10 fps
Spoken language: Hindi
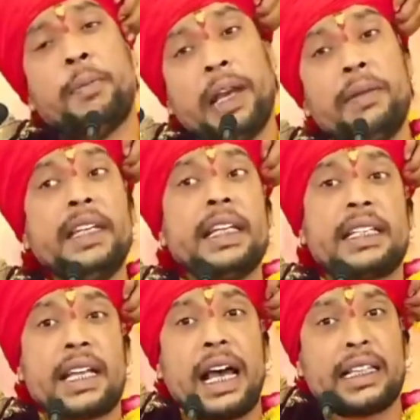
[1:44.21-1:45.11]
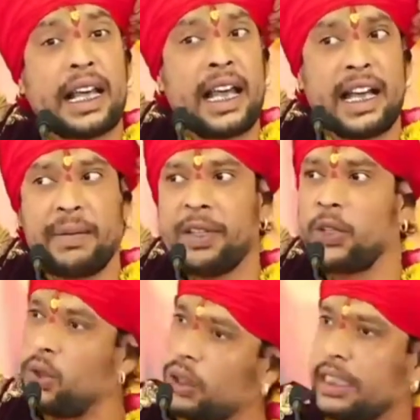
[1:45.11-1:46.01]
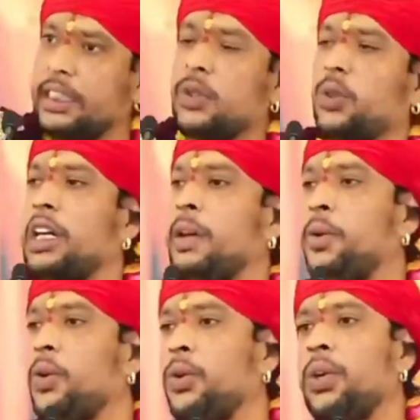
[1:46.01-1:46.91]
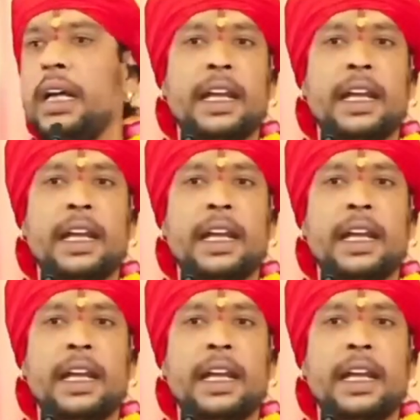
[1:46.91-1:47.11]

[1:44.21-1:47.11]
फिर भी ये चाहता है कि मैं दुर्गति को ना भोगूं